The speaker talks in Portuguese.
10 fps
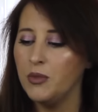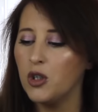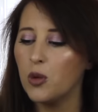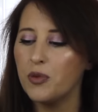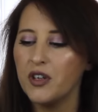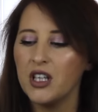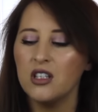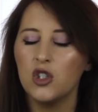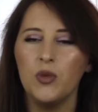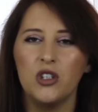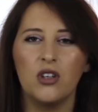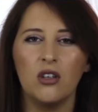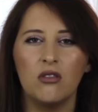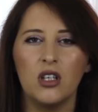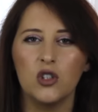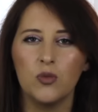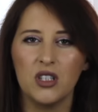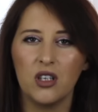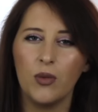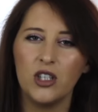A minha cor preferida neste momento eu tenho três,
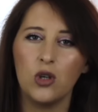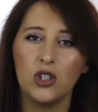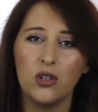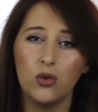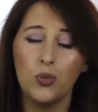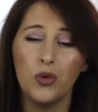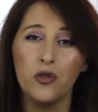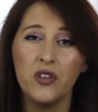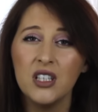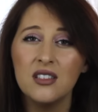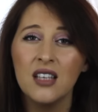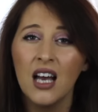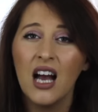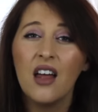mas a que eu mais gosto é o número 20.